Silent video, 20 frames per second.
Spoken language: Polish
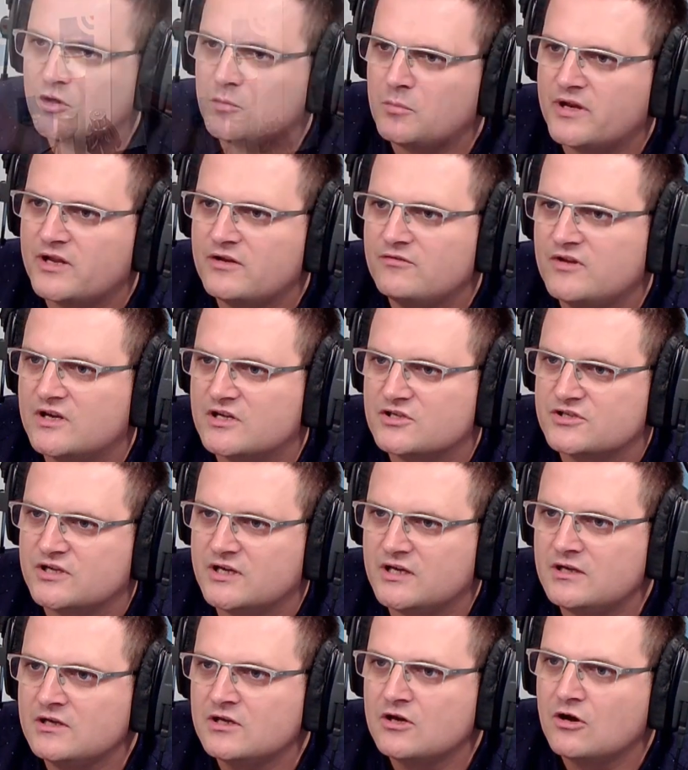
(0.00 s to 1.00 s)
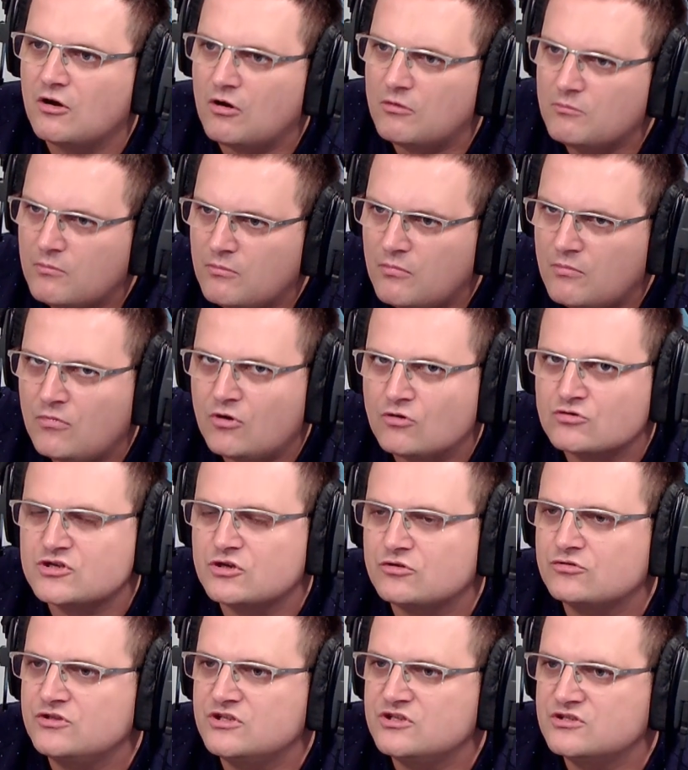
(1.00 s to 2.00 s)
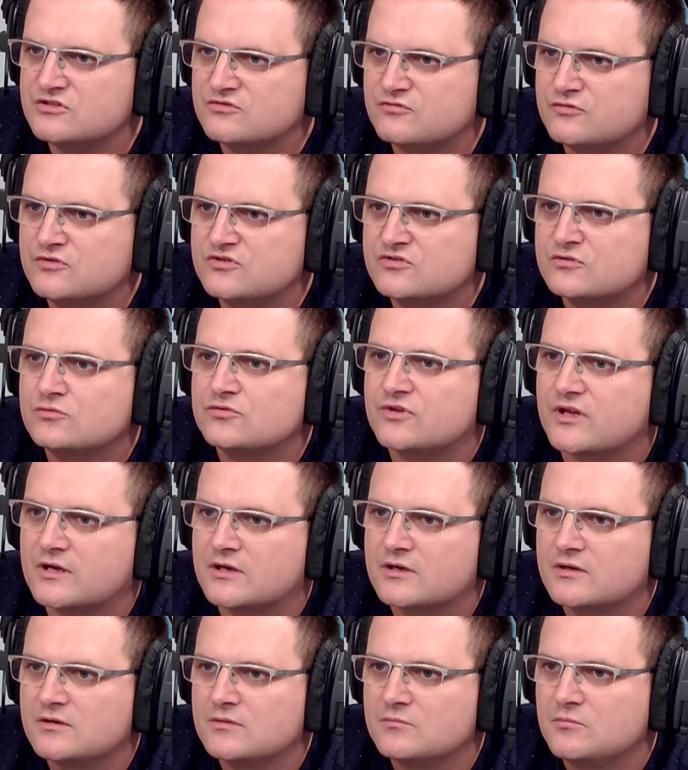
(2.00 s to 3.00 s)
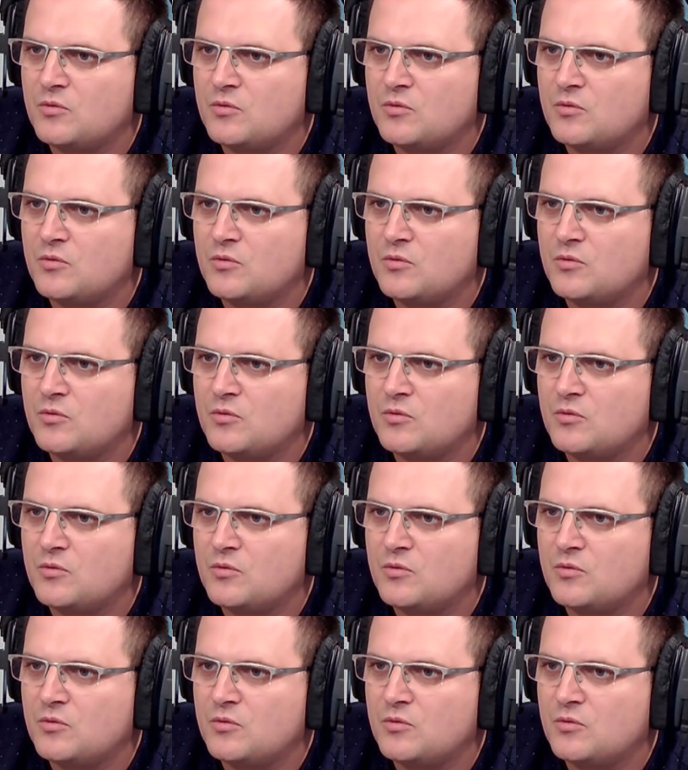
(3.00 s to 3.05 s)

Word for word: dobrej wierze, może odnieść swój skutek?